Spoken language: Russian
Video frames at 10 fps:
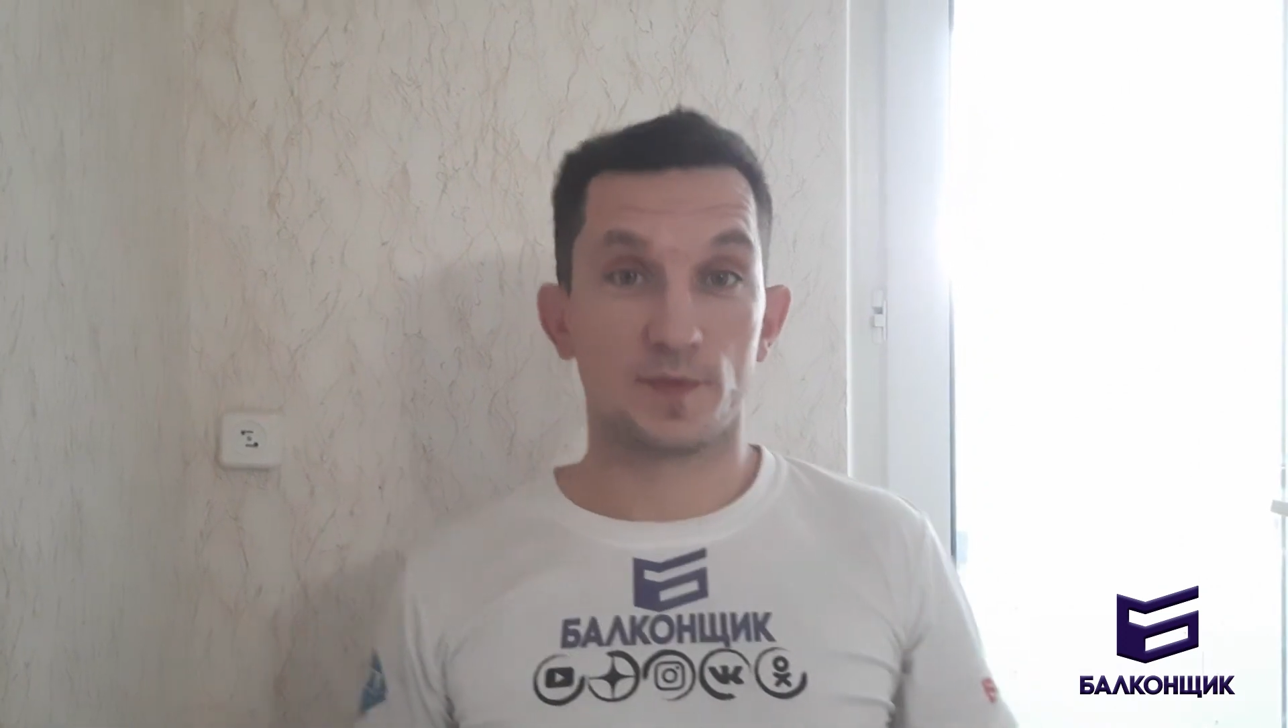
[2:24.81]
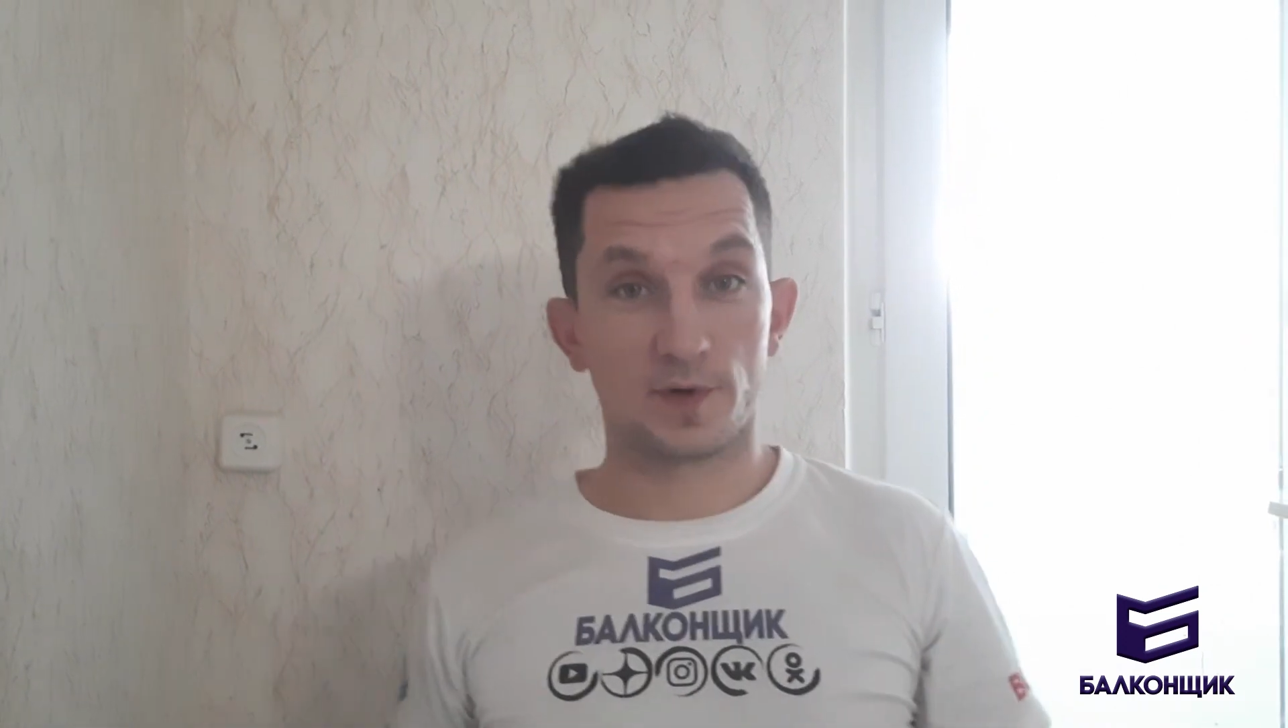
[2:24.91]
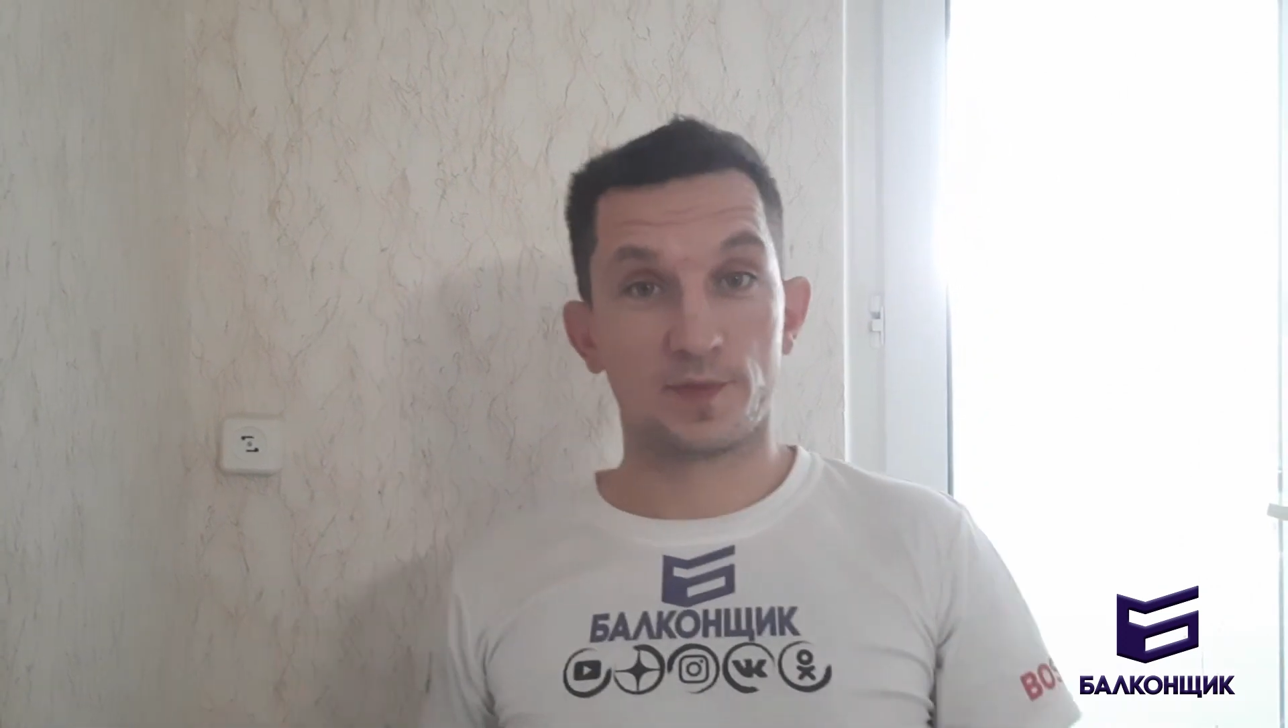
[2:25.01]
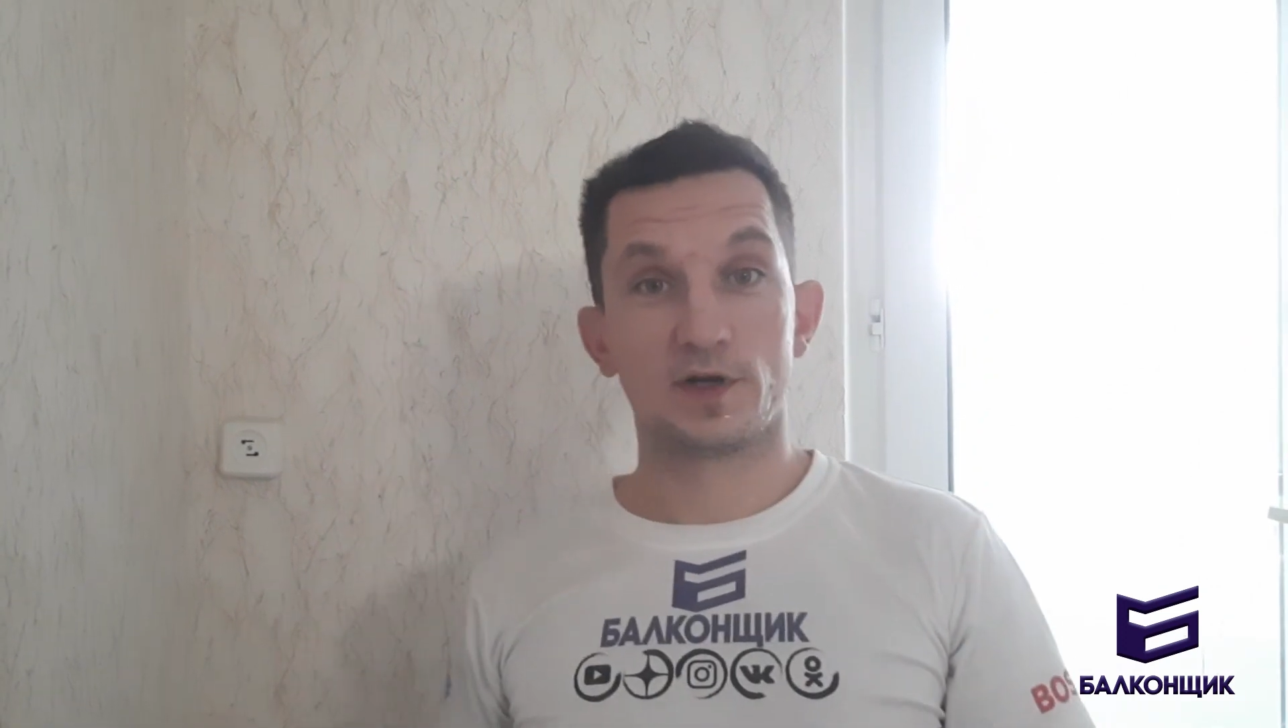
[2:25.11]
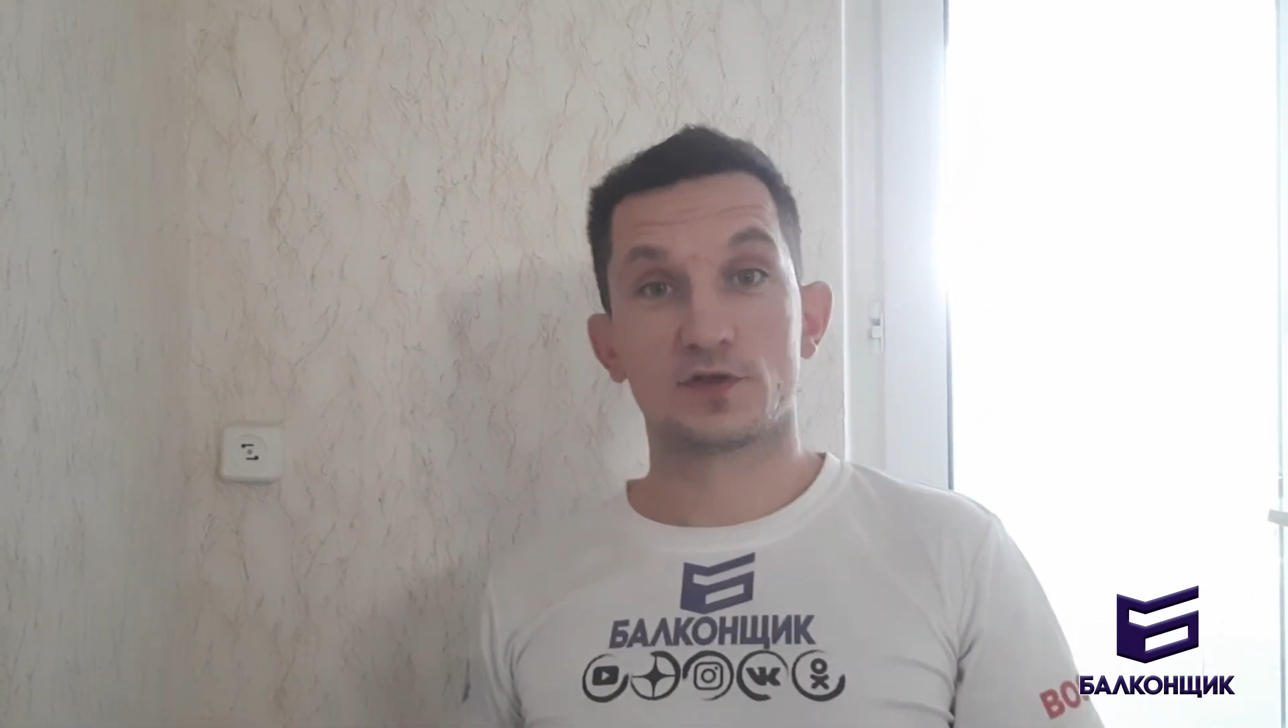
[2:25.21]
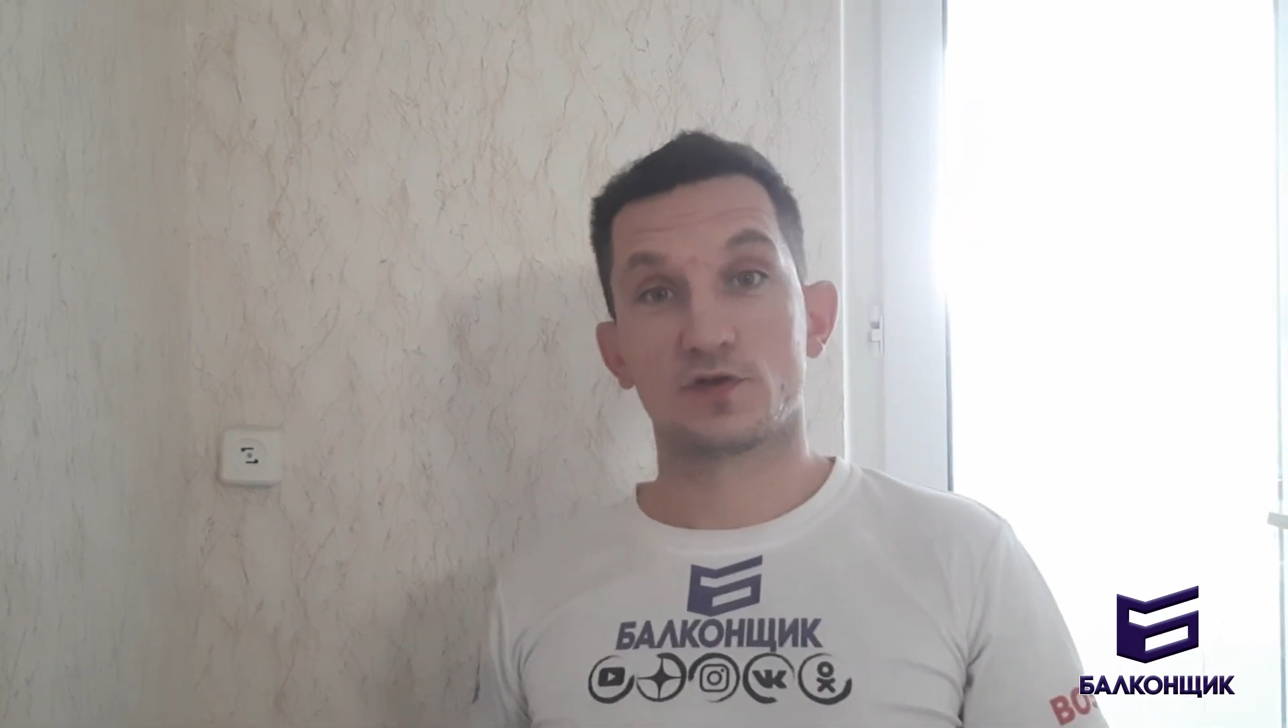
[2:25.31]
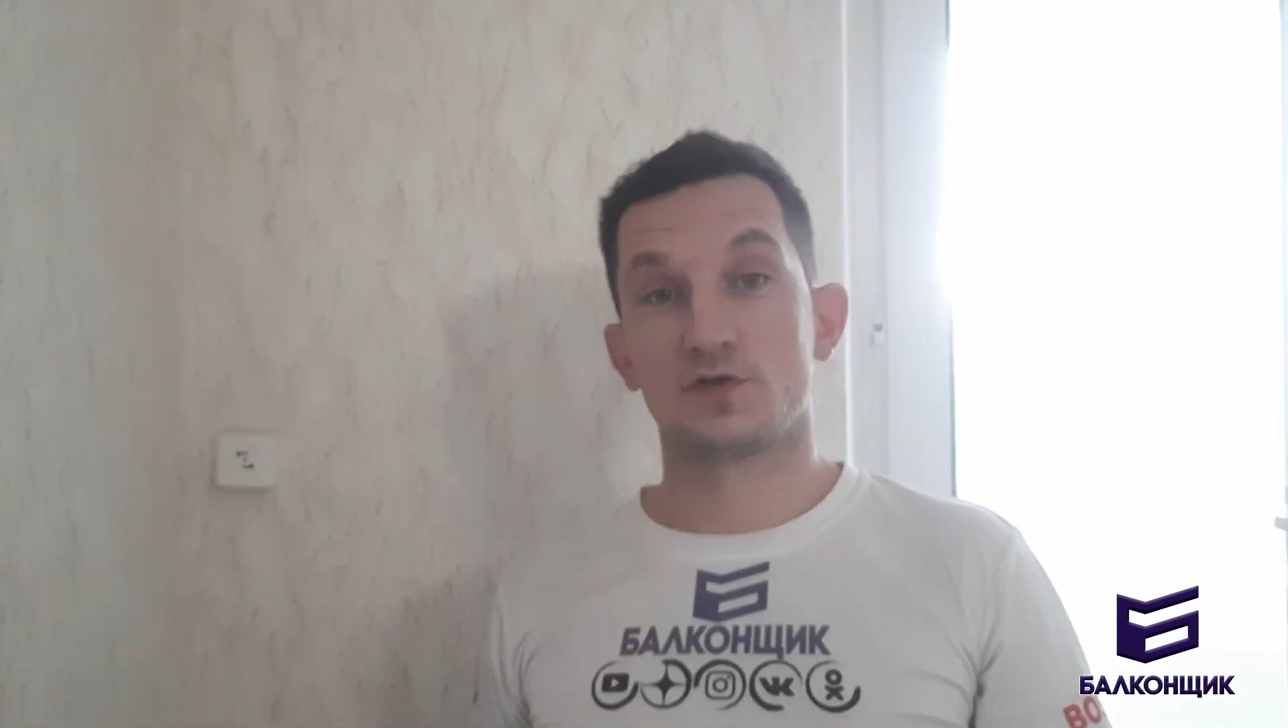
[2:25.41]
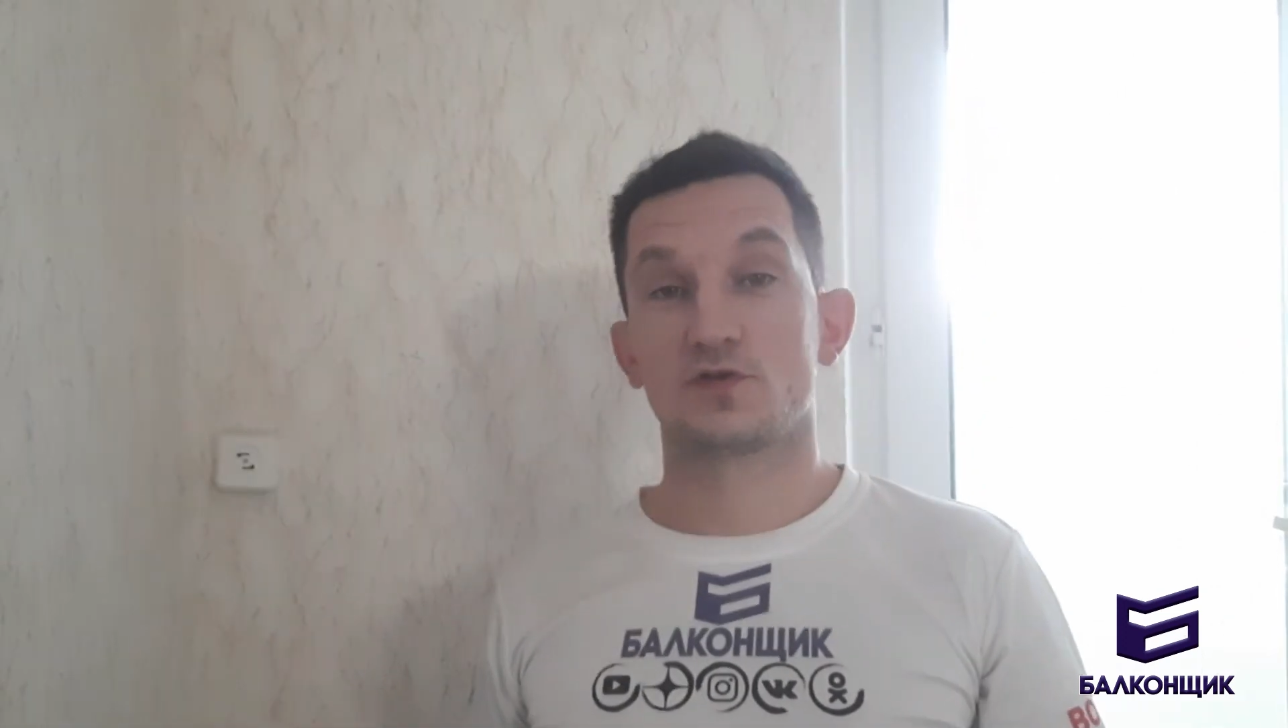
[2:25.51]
по пылесосу